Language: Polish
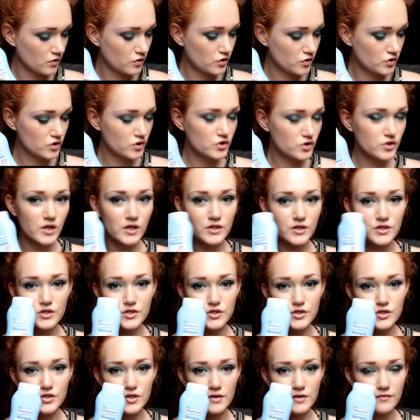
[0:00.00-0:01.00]

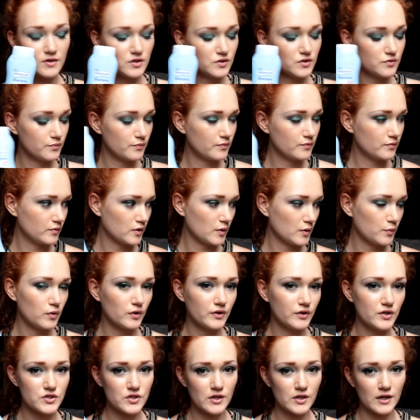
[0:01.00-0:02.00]
3,49, to było
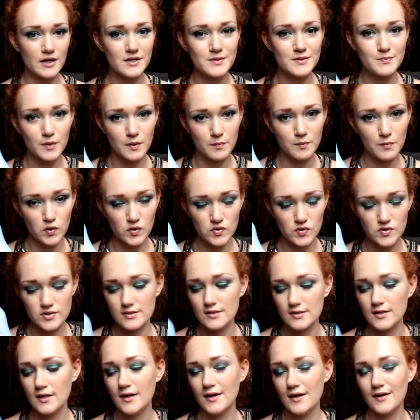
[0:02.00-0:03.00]
też na jakiejś promocji,
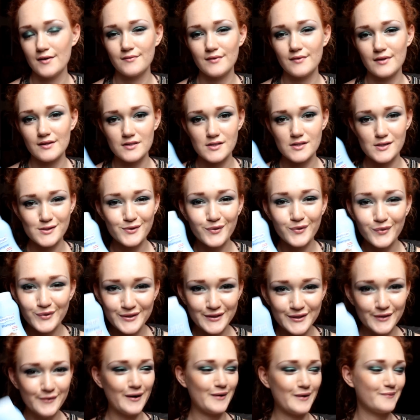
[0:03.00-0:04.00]
więc się
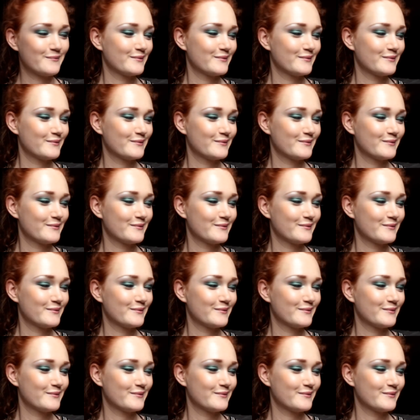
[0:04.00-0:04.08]
skusiłam,